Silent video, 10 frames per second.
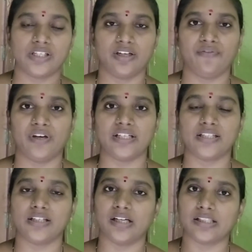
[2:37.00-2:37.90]
ని ఫేస్
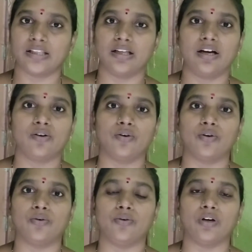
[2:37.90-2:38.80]
చేయాల్సిందిగా
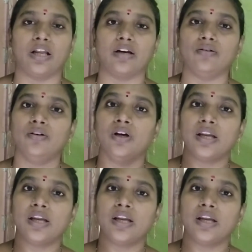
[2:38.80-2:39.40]
కోరుకుంటున్నాను